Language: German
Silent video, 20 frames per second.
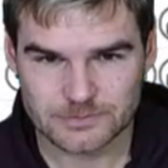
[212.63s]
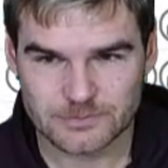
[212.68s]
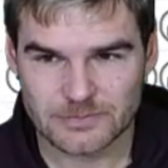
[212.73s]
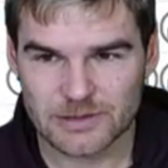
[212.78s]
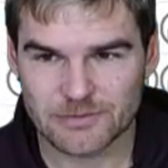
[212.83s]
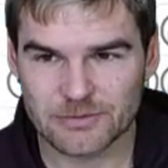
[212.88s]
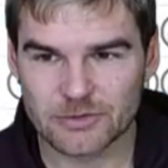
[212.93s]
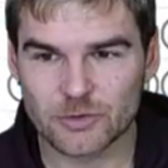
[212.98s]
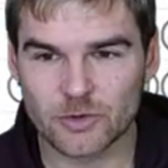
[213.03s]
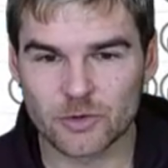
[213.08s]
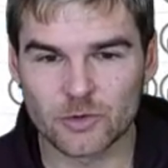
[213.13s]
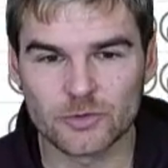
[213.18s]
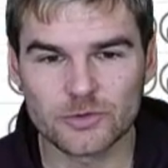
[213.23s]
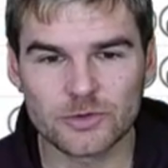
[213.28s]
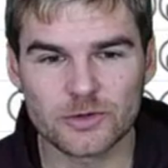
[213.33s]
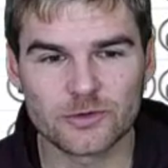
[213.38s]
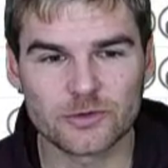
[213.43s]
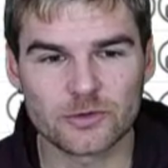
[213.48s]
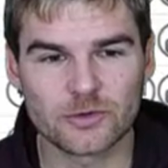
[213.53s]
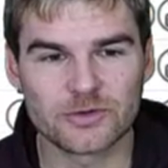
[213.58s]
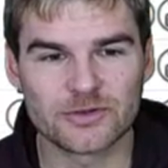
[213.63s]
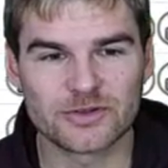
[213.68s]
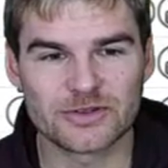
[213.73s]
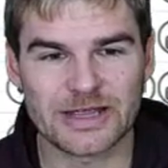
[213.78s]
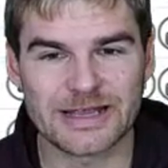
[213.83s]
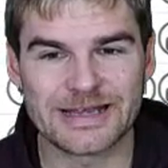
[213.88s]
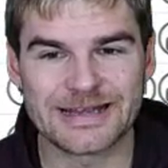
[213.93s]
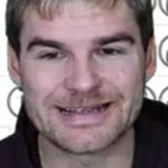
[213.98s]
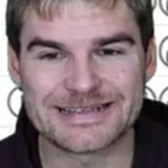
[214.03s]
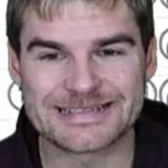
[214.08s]
wenn du runter scrollst,
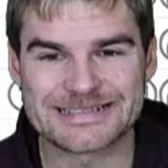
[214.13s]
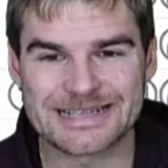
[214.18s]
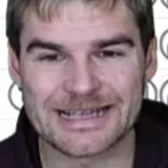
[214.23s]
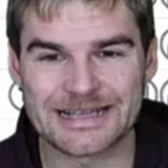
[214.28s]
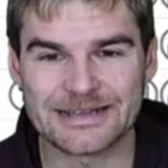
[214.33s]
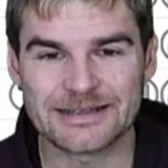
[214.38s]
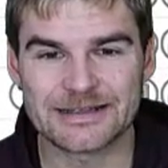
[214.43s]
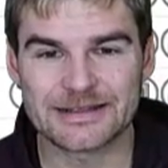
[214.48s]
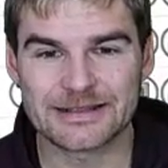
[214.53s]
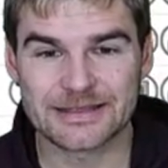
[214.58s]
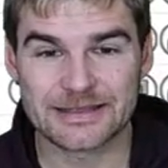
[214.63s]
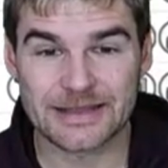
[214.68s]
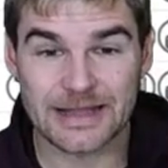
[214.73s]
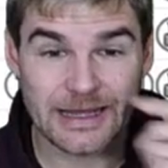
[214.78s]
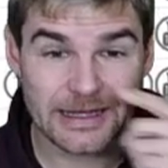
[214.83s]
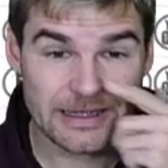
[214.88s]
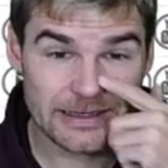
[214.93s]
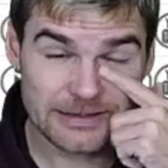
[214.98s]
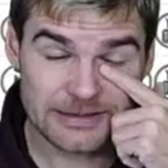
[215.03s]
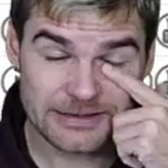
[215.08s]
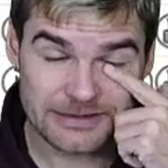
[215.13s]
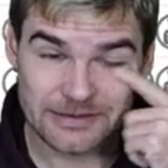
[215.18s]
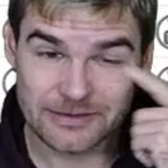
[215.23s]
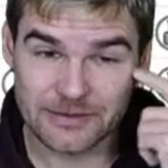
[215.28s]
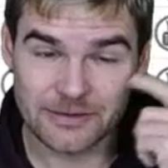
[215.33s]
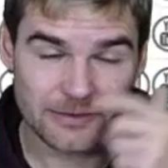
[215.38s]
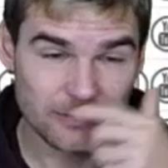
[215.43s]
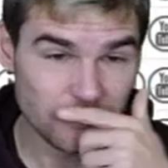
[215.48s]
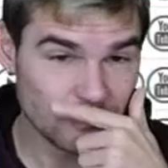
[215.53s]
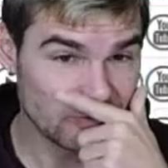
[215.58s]
deine gesendeten
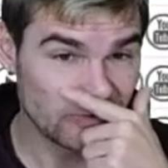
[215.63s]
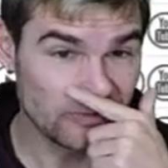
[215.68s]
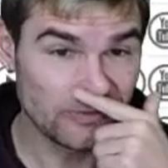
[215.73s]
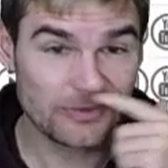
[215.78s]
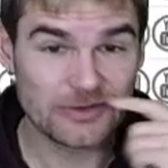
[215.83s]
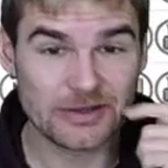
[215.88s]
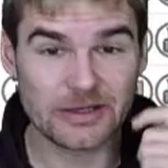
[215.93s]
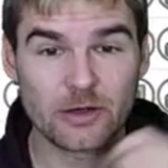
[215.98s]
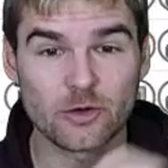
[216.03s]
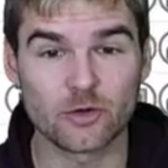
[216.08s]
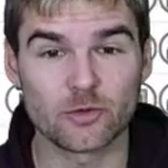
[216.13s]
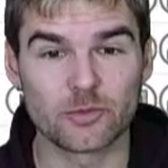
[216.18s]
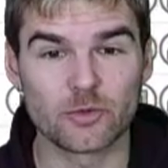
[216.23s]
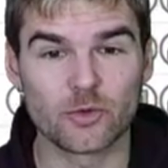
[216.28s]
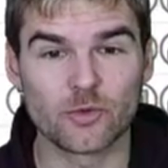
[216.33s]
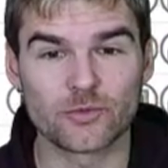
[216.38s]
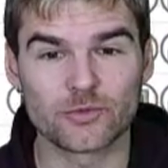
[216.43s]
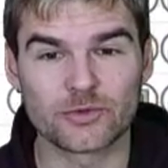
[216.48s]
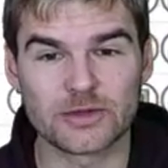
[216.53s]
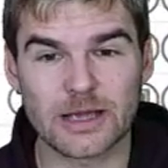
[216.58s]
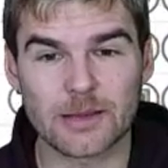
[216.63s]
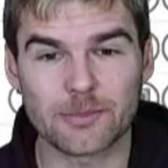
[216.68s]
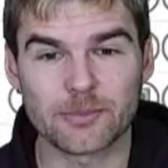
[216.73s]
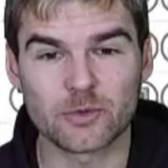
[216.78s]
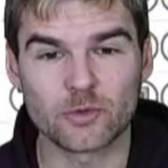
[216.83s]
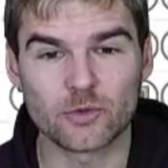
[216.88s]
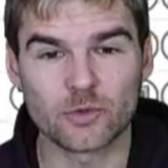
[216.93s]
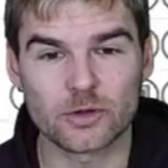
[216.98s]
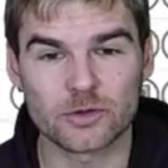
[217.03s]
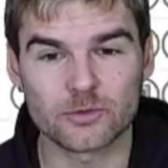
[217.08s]
Nachrichten. Du siehst dann auch, wie oft die
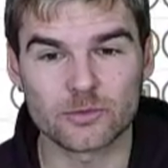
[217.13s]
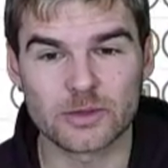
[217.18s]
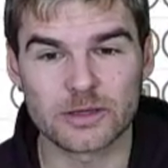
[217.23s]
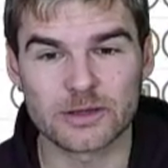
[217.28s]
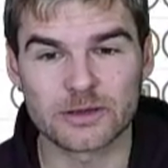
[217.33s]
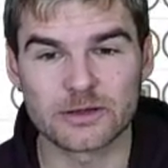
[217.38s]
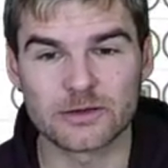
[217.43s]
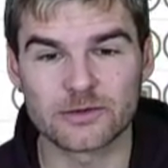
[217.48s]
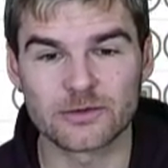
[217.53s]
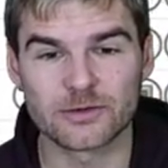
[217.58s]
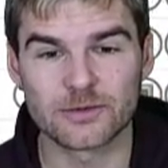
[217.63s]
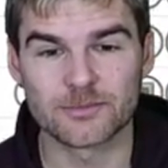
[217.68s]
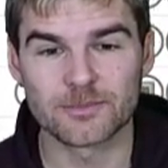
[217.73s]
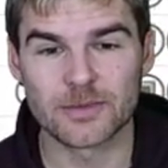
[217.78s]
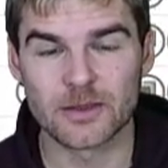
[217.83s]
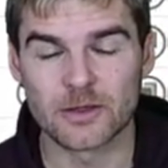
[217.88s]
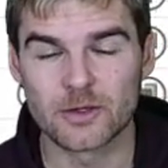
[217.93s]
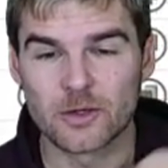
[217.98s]
abgehört worden ist.